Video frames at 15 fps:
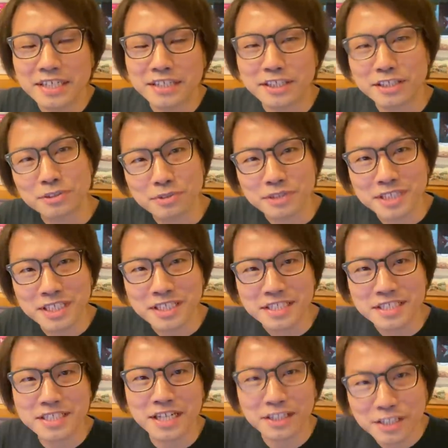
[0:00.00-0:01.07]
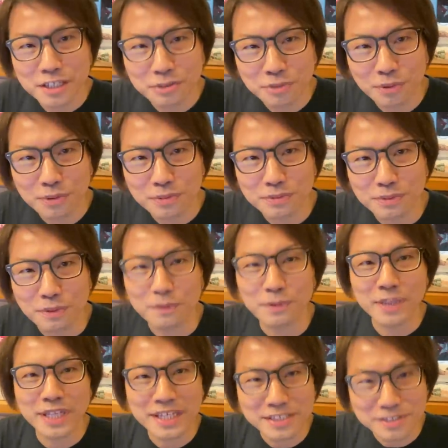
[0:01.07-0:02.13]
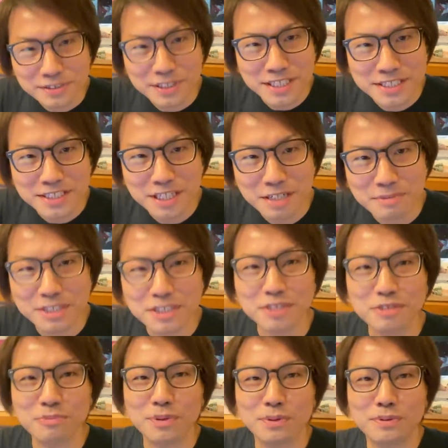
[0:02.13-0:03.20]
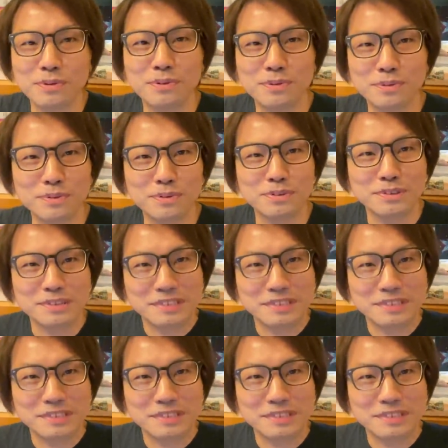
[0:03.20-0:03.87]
ですので、ぜひチャンネル登録をお願いする感じになりますけれども、